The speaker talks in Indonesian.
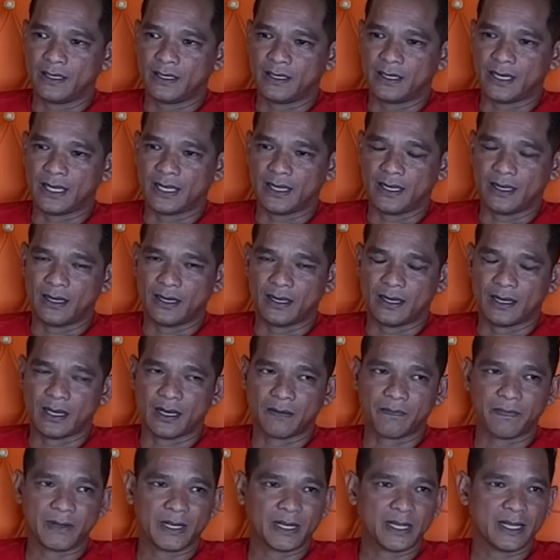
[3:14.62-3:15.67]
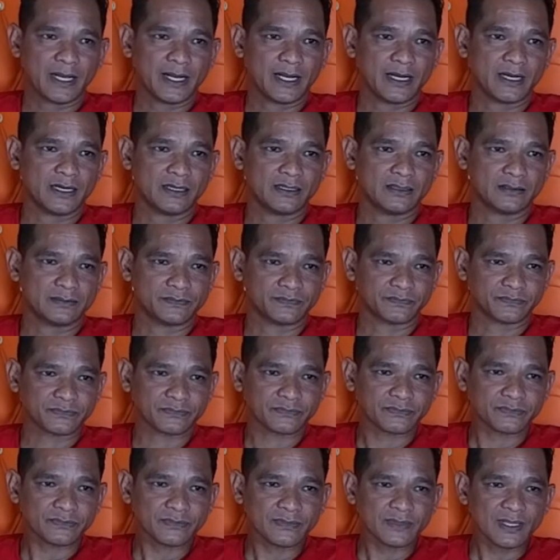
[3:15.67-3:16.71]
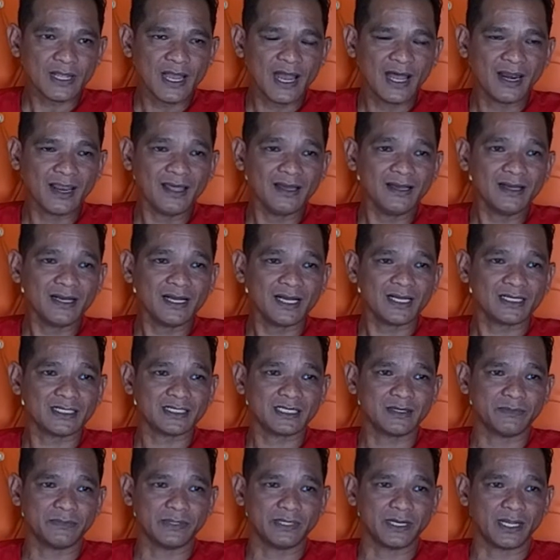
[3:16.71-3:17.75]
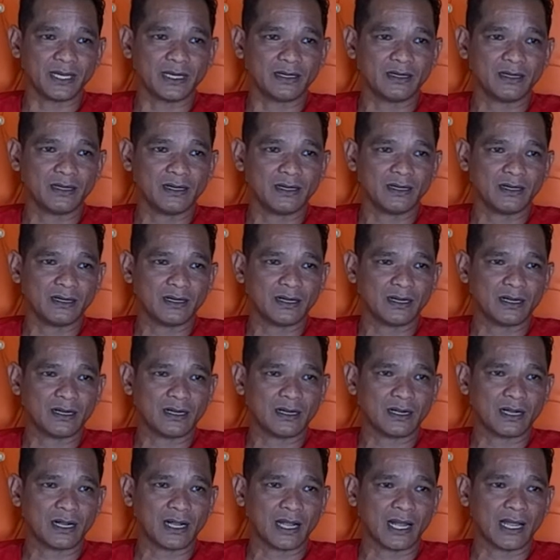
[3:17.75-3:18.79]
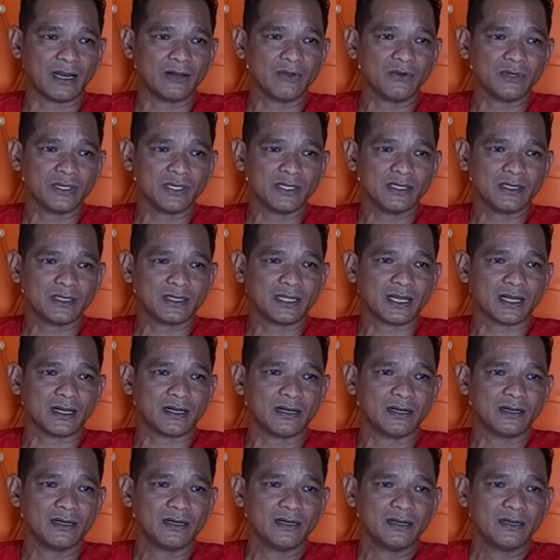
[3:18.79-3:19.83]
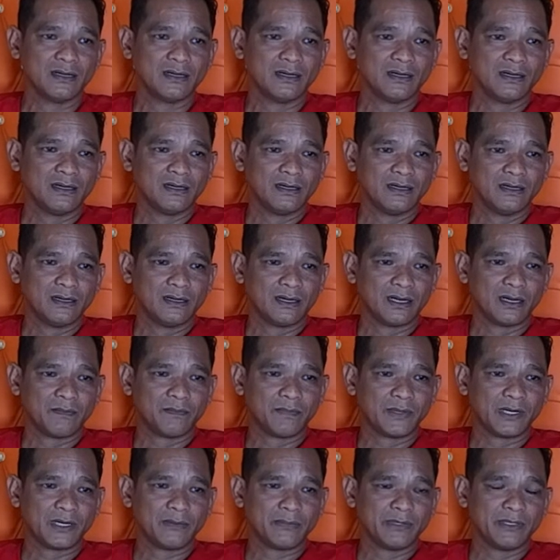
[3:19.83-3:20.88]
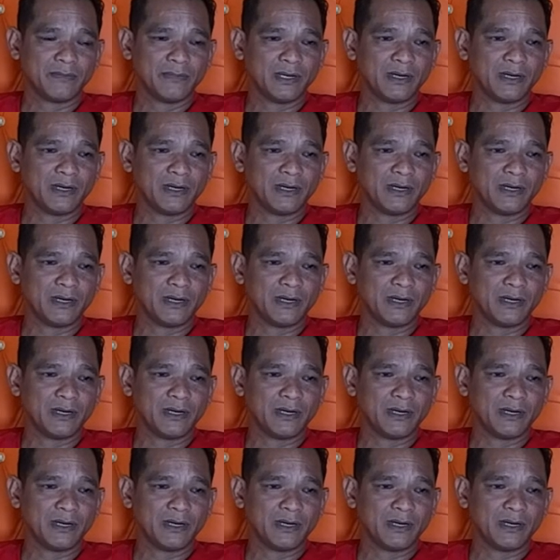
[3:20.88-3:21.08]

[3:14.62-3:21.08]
Nah, apakah alangkah saya bilang kalau kita apa namanya